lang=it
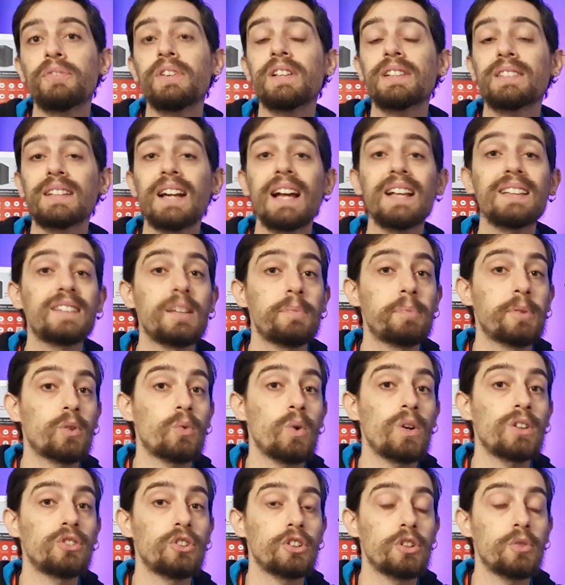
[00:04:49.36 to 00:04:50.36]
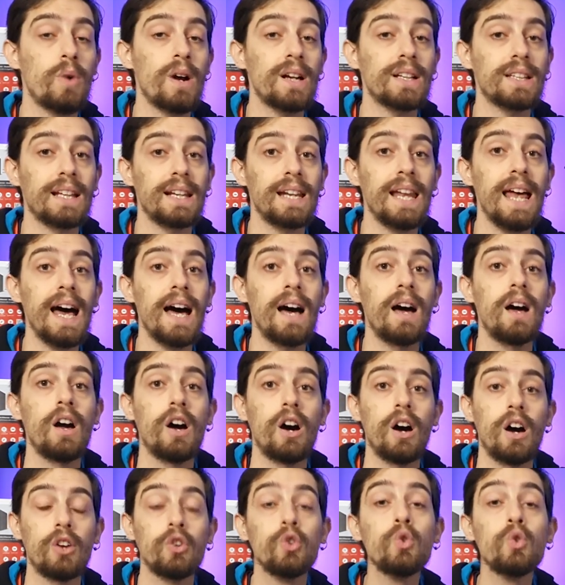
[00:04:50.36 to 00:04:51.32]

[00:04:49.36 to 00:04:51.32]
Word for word: filtranti per quanto riguarda la